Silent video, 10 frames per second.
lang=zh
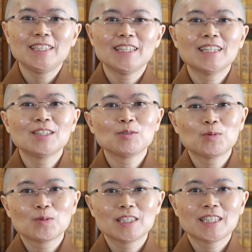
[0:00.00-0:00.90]
天
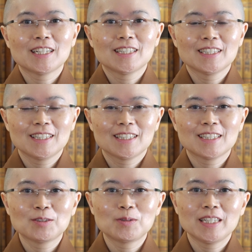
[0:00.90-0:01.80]
我想和
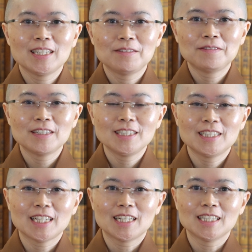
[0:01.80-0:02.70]
各位分
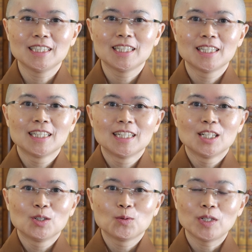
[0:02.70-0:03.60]
享
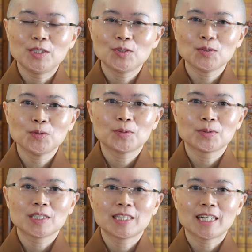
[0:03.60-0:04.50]
文殊
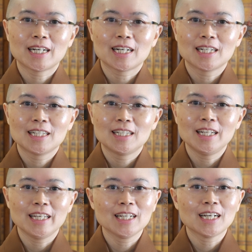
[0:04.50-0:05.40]
菩萨
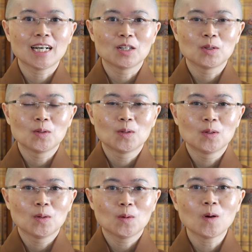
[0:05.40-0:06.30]
灵感
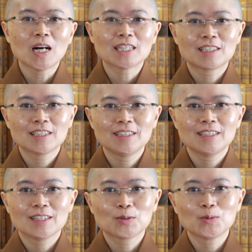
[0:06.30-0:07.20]
化身
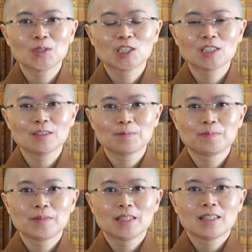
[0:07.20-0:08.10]
的故事。
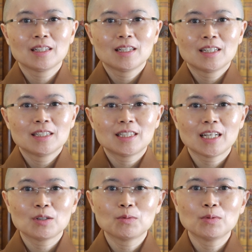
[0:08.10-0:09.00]

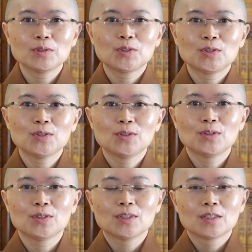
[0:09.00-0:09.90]
在过去